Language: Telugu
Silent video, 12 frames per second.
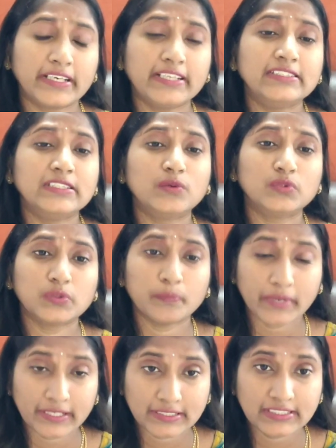ప్రెగ్నెన్సీ uh, కోసం
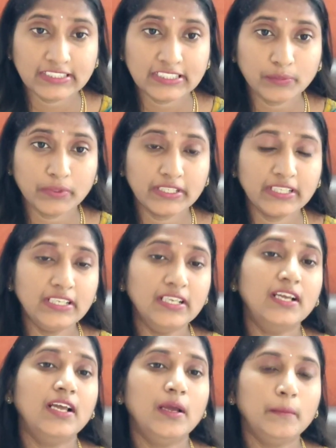ప్రయత్నించినప్పటికీ
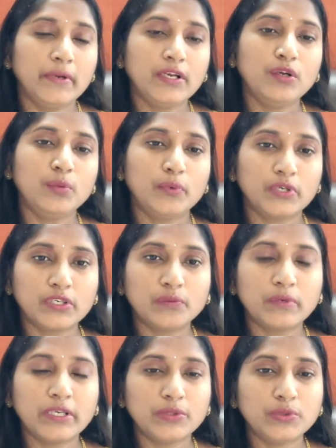పిల్లలు
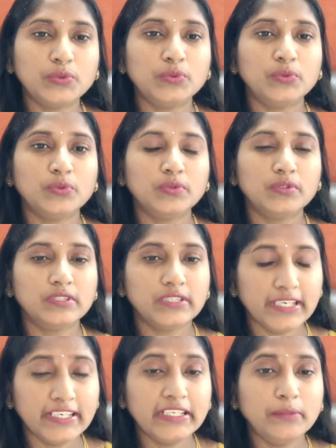పుట్టడం లేదు
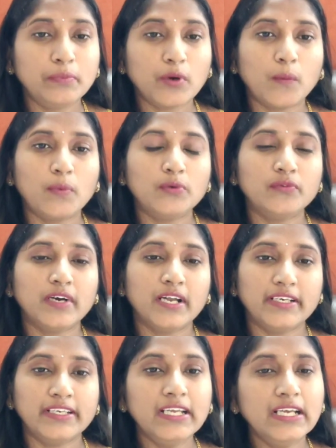ఏంటి ప్రాబ్లం
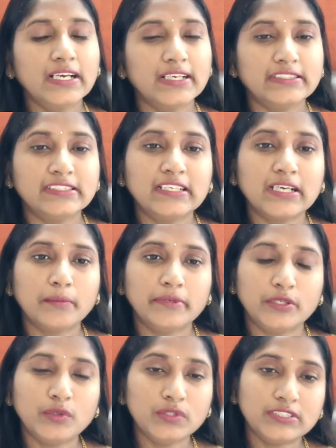అంటే ఖచ్చితంగా
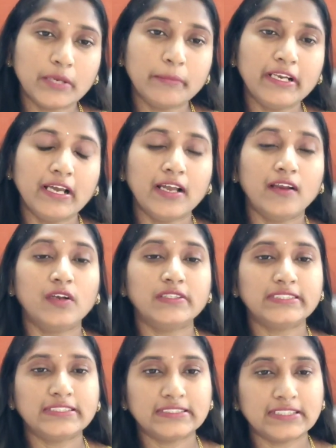మీరు సెమెన్
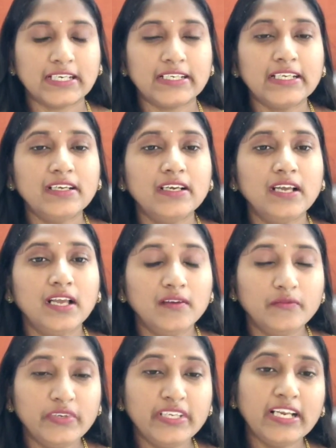అనాలిసిస్ అంటే
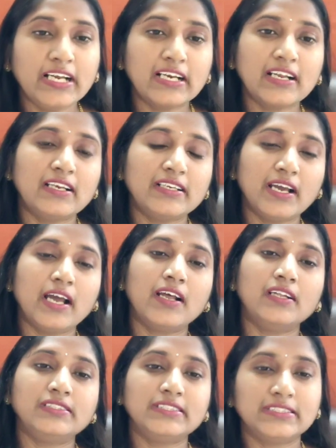వీర్య కణాలని
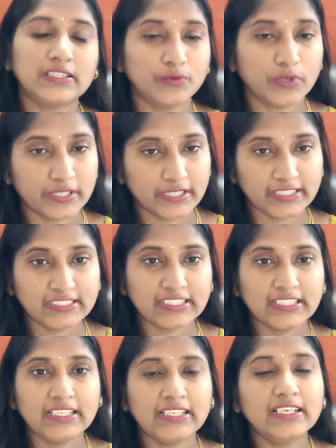అనాలిసిస్ ఒక
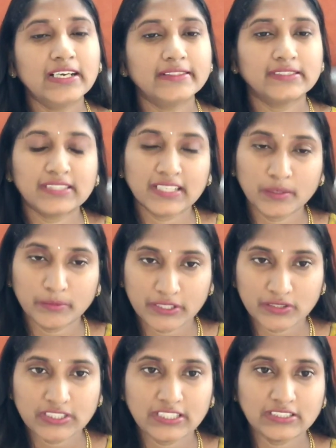టెస్ట్ని ఖచ్చితంగా
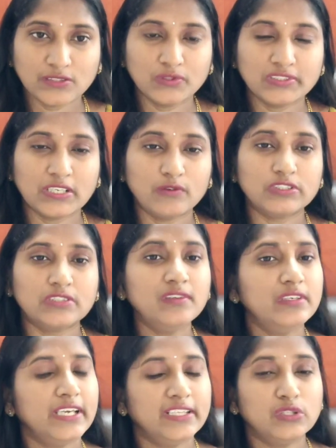మీరు చేసుకోవాల్సిన అవసరం
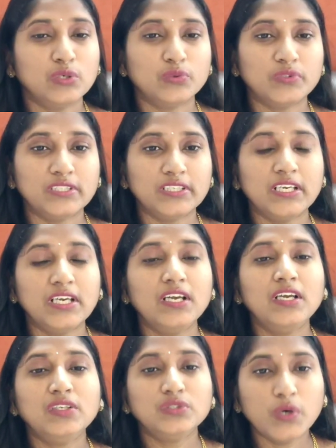ఎంతో ఉంది
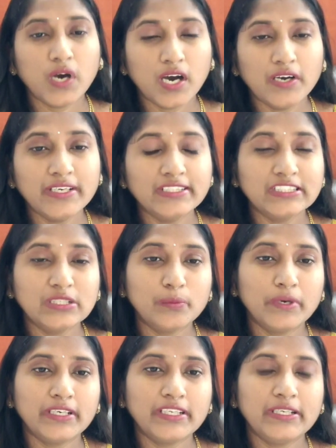సో ఆ టెస్ట్ని
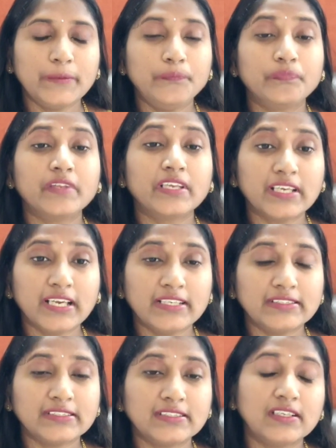బట్టి ఇన్
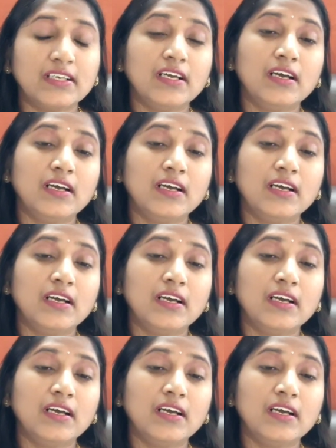కేస్